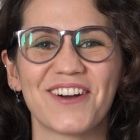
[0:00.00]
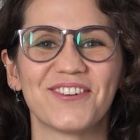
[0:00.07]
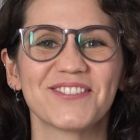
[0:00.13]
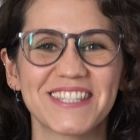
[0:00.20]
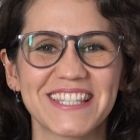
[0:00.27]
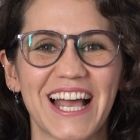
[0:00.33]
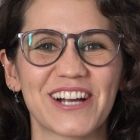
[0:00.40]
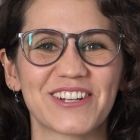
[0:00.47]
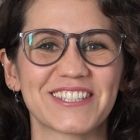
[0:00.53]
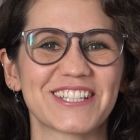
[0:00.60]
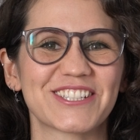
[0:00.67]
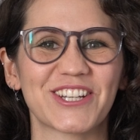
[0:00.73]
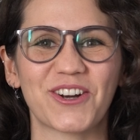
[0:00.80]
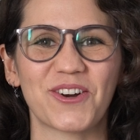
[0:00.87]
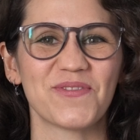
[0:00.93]
é um saco,
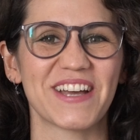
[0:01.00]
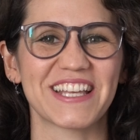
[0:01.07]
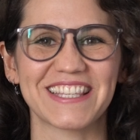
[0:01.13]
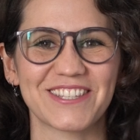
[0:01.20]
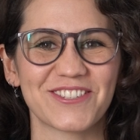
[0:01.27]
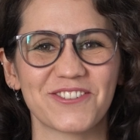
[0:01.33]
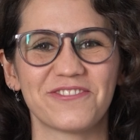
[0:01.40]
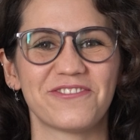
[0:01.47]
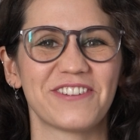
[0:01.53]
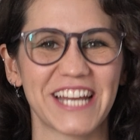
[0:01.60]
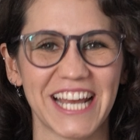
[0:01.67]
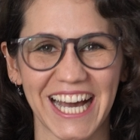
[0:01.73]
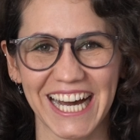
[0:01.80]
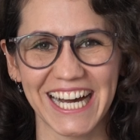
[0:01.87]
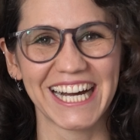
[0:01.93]
você já começa a
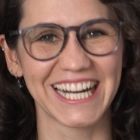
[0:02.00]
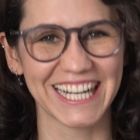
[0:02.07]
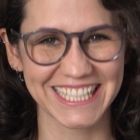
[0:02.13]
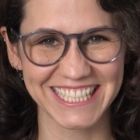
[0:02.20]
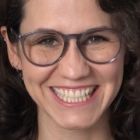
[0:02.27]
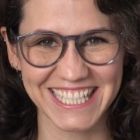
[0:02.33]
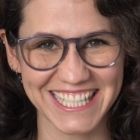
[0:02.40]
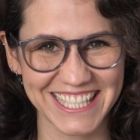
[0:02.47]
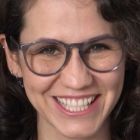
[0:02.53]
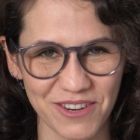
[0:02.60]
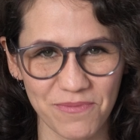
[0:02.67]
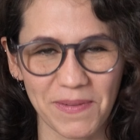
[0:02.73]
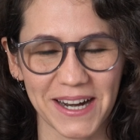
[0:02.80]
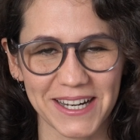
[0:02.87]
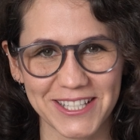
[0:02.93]
sofrer antes de
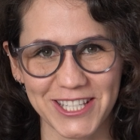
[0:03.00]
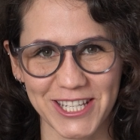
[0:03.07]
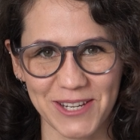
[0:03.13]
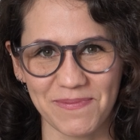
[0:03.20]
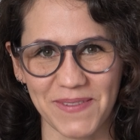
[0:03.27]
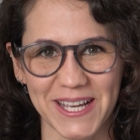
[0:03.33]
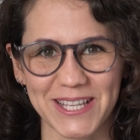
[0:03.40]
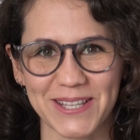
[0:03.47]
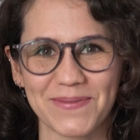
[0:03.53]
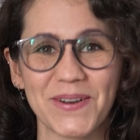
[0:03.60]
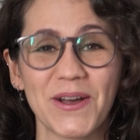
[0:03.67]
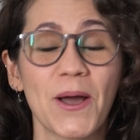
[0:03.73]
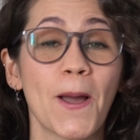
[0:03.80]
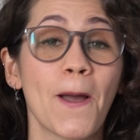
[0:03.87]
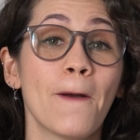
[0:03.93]
partir mesmo,
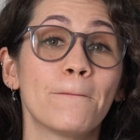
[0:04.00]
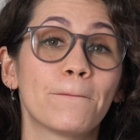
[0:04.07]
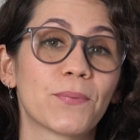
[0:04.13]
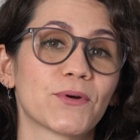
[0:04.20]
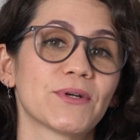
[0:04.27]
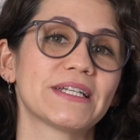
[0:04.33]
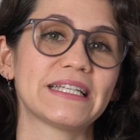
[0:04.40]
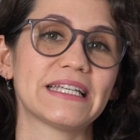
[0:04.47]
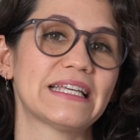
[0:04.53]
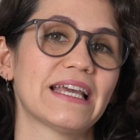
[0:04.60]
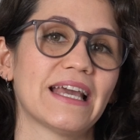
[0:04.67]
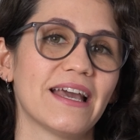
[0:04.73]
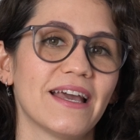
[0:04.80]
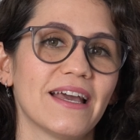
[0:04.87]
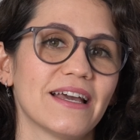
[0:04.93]
porque
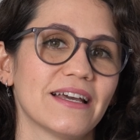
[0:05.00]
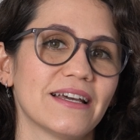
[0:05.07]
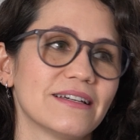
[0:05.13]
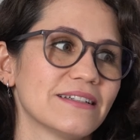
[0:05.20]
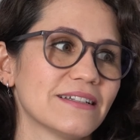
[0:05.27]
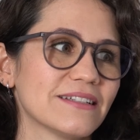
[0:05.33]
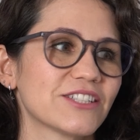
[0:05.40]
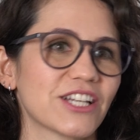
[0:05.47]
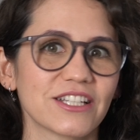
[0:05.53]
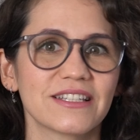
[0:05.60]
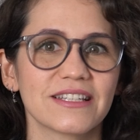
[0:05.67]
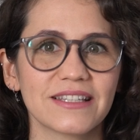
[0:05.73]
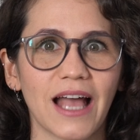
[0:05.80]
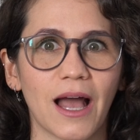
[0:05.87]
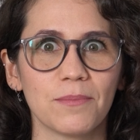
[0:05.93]
a gente
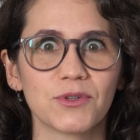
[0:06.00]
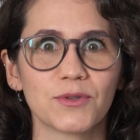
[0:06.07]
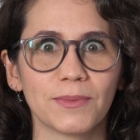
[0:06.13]
sabe os